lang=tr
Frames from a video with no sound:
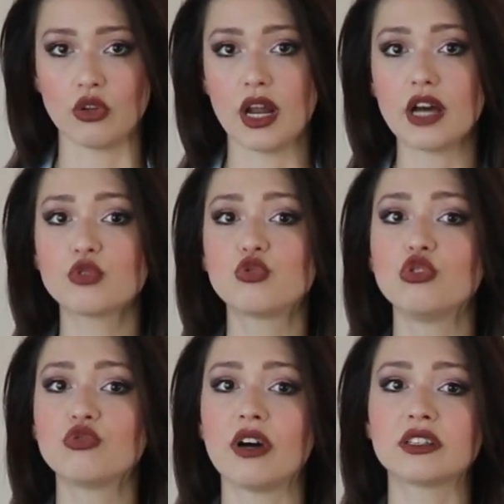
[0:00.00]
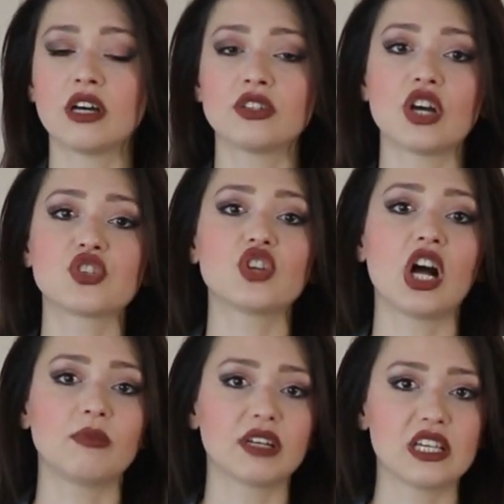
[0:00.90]
olarak Türk vatandaşlığı
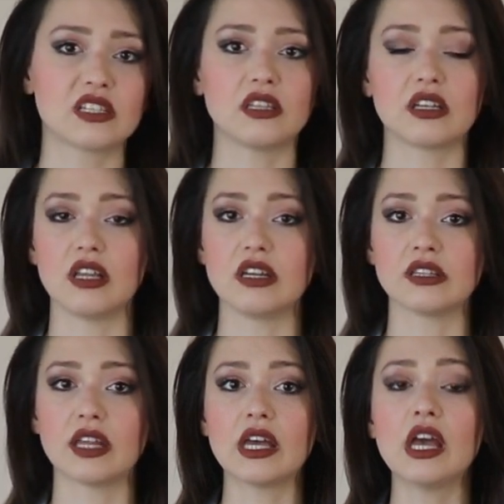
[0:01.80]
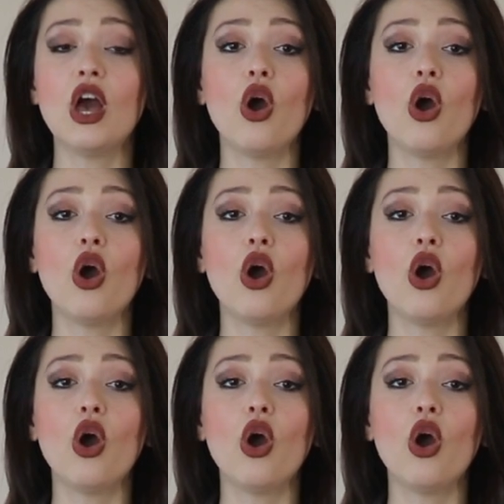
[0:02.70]
almak istediklerinde